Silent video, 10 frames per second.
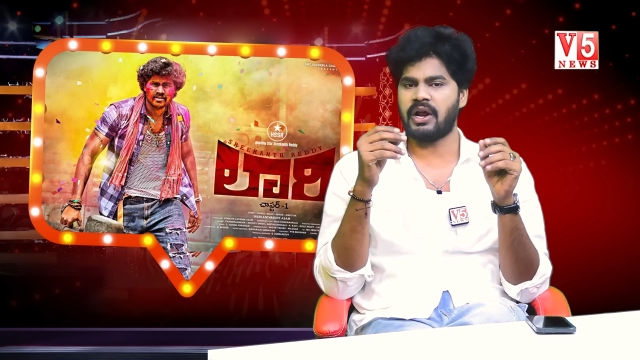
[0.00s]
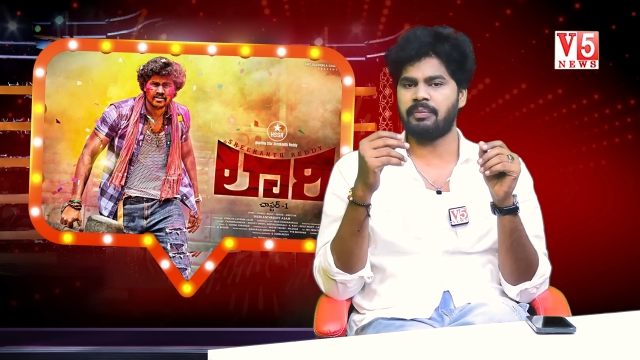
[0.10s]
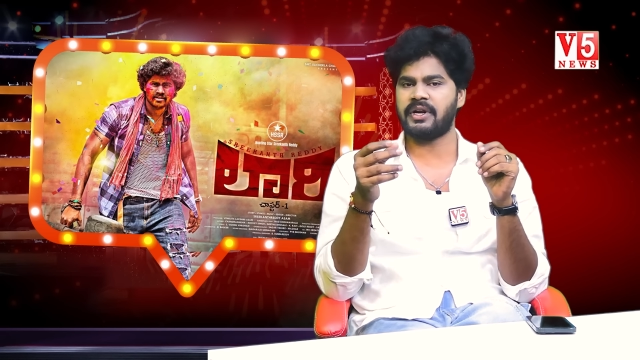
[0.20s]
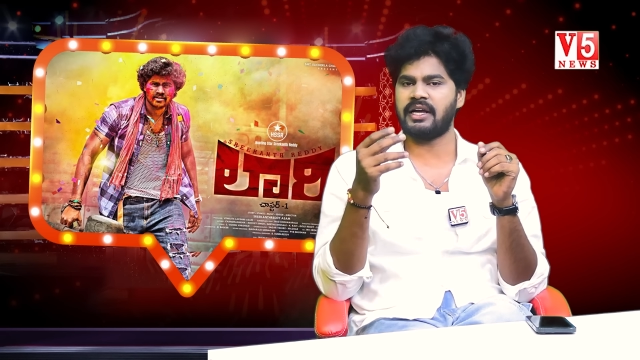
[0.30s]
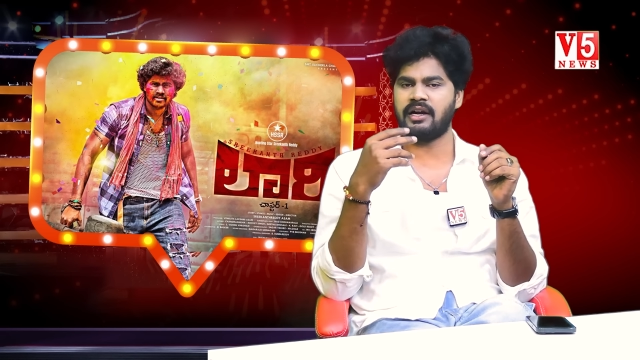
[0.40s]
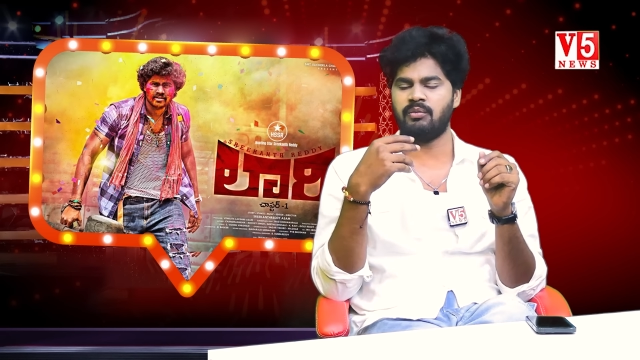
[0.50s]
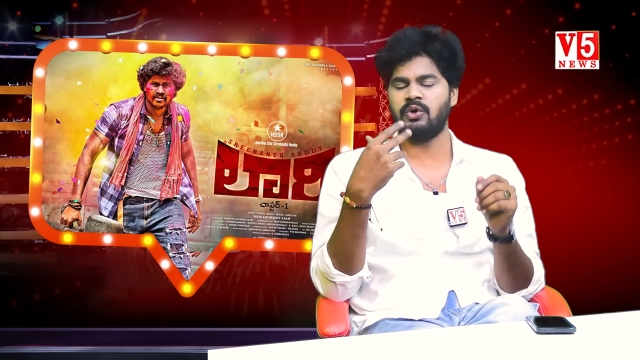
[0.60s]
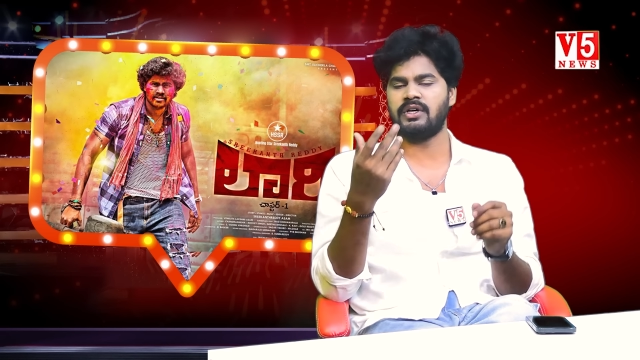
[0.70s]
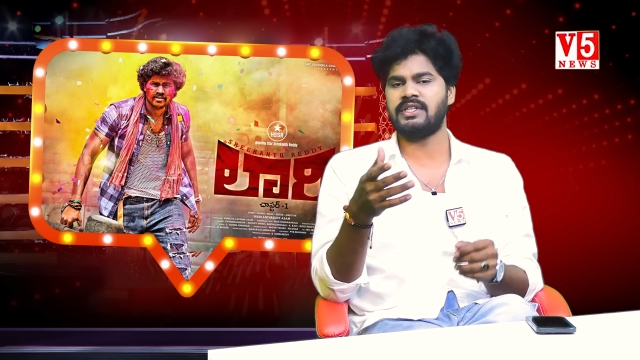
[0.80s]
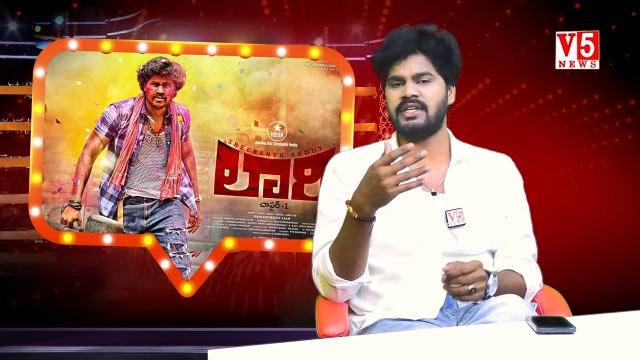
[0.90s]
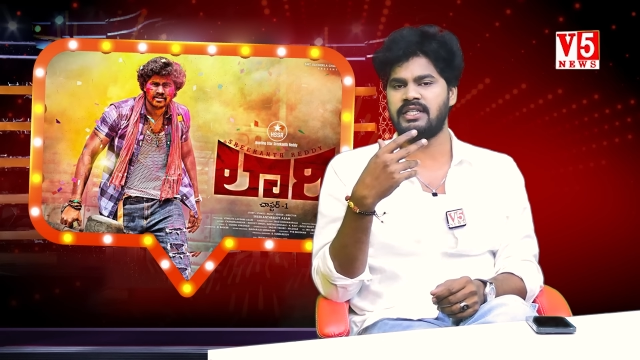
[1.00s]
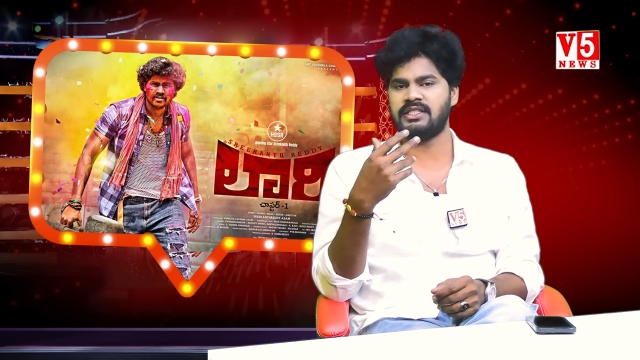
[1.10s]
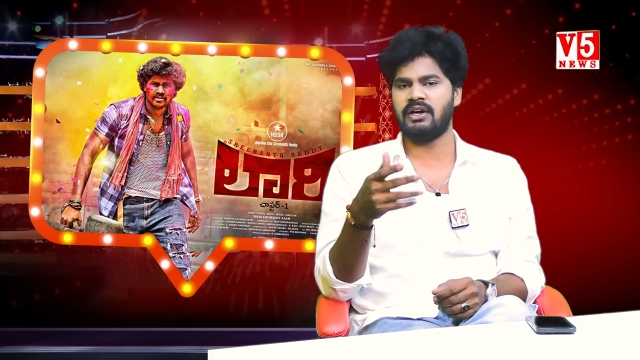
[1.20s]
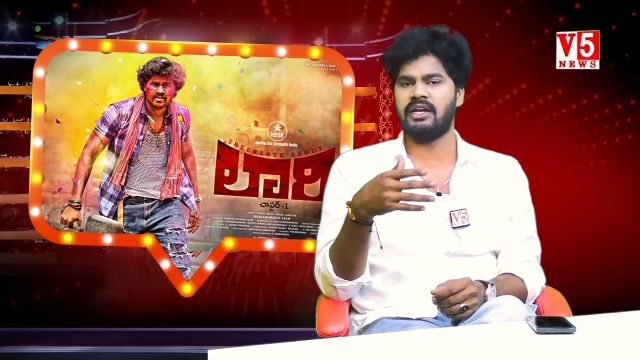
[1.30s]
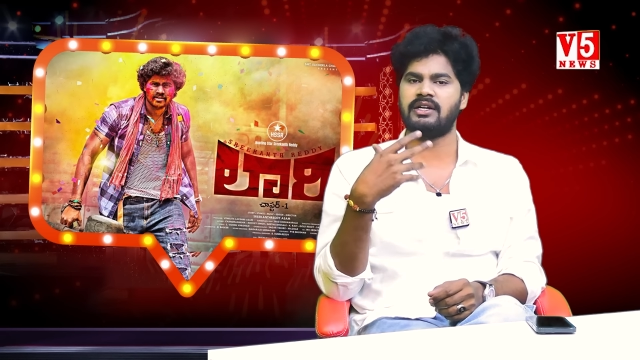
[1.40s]
ప్రాపర్గా ఇంకా మూడో సీన్
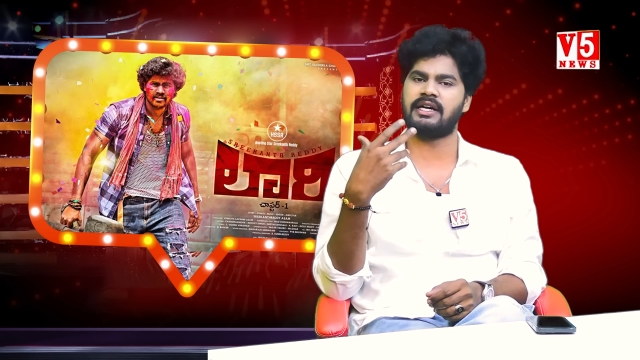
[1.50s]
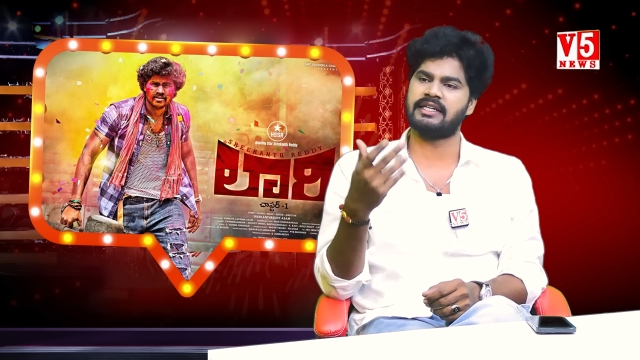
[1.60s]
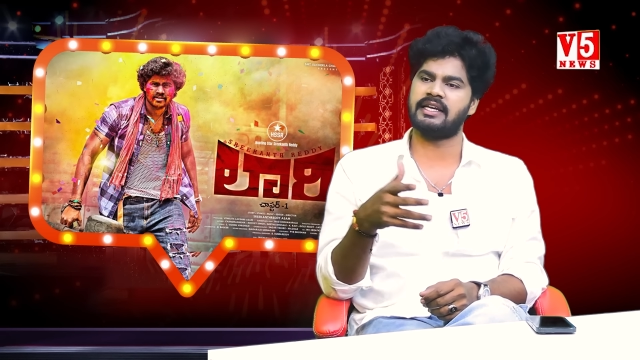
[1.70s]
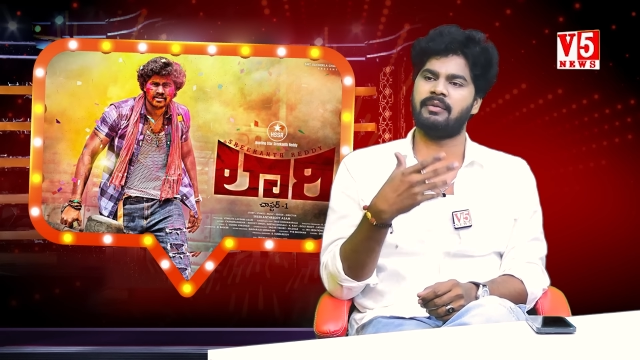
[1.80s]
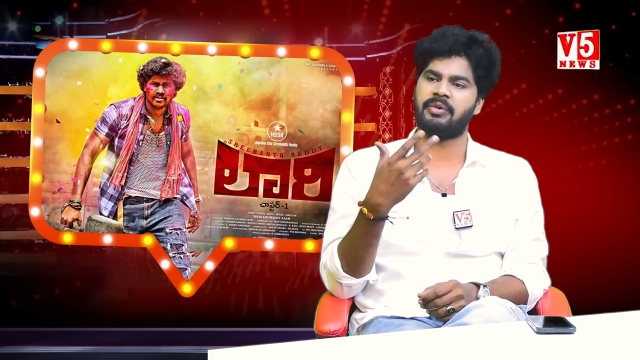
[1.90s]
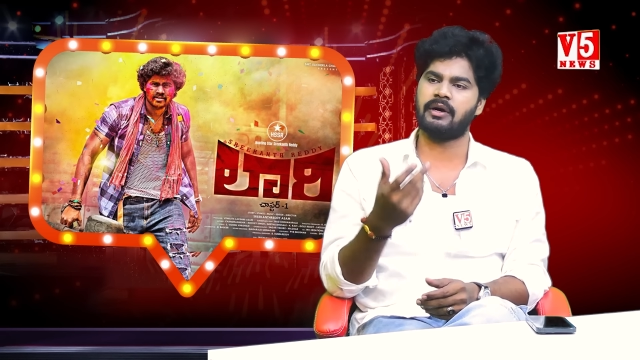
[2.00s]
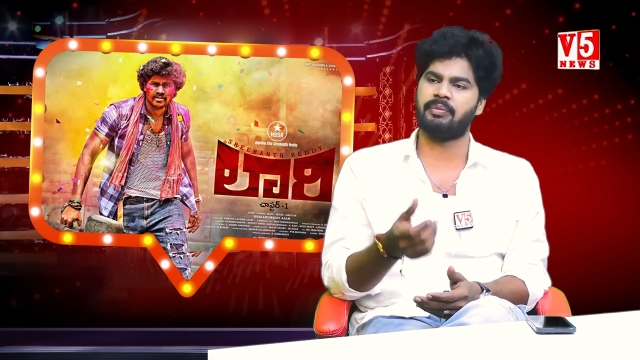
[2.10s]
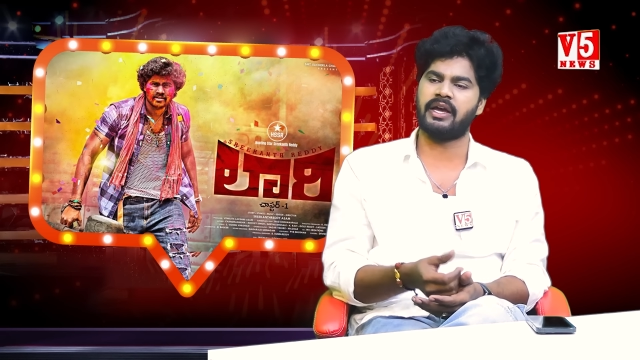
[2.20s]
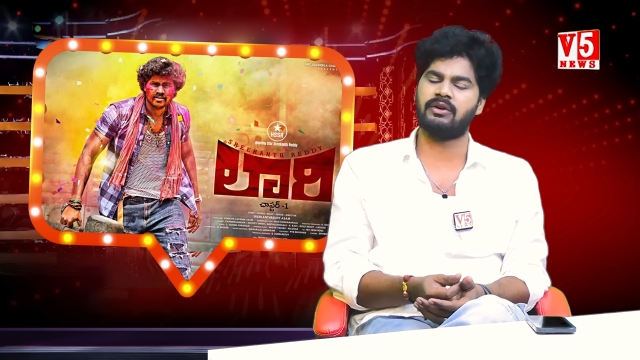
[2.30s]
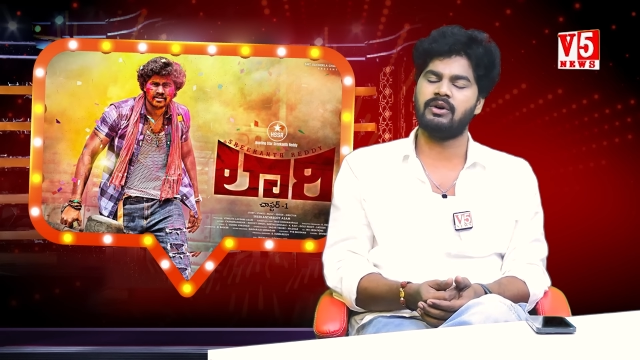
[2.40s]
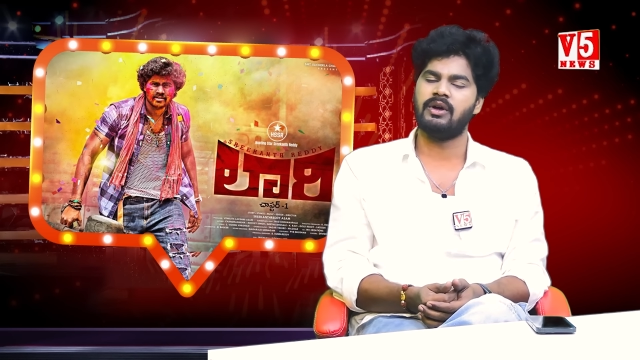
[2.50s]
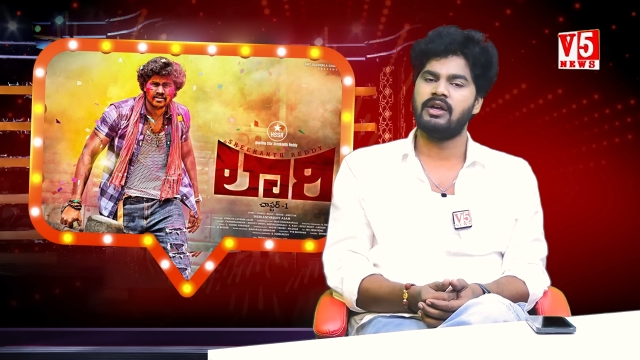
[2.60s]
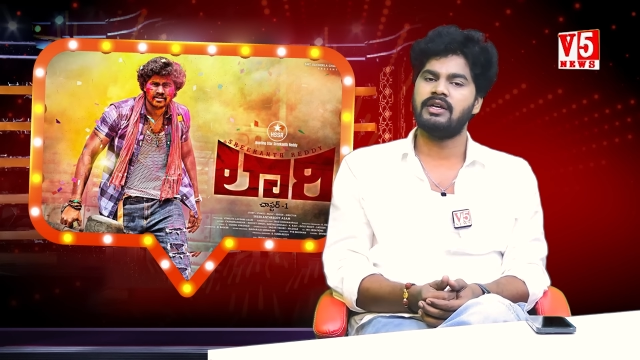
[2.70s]
నుంచి వాళ్ళు గట్టిగా పికప్ అయ్యారు